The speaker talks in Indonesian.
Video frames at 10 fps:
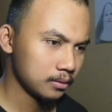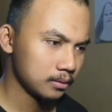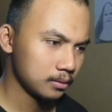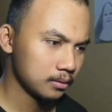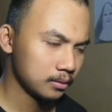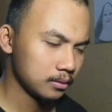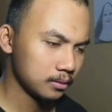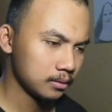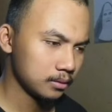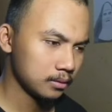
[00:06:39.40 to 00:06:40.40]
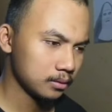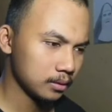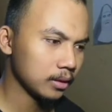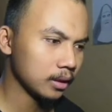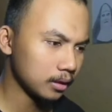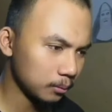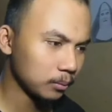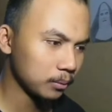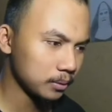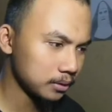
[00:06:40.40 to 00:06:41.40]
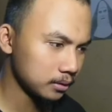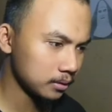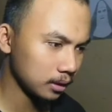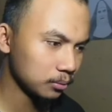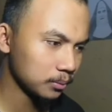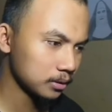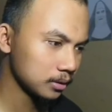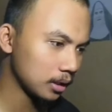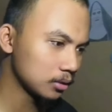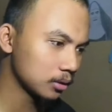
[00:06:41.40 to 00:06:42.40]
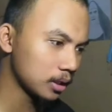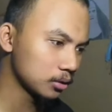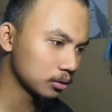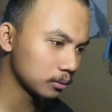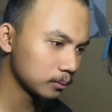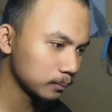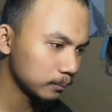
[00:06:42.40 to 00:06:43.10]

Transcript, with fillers: apa-apa ya? Iya, gue nggak apa-apa. Gokil gue gak parno di sini.